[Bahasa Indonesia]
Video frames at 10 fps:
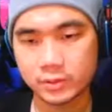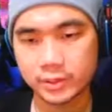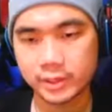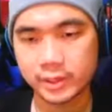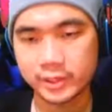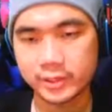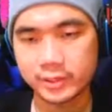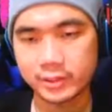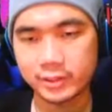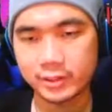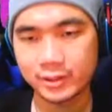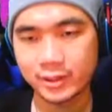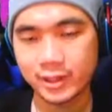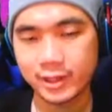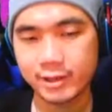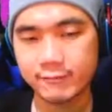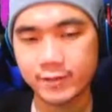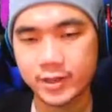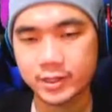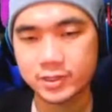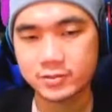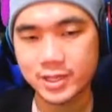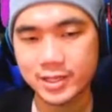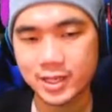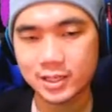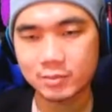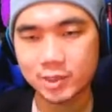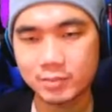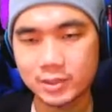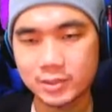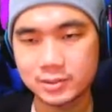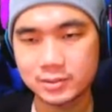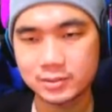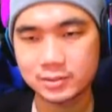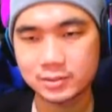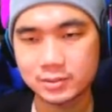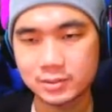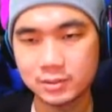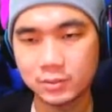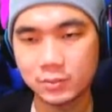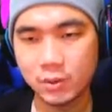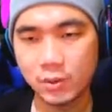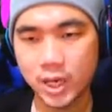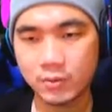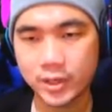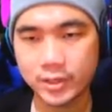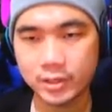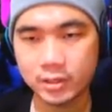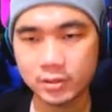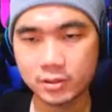Okay. Campfire-nya sudah nyala, teman-teman. Wow, arwahnya.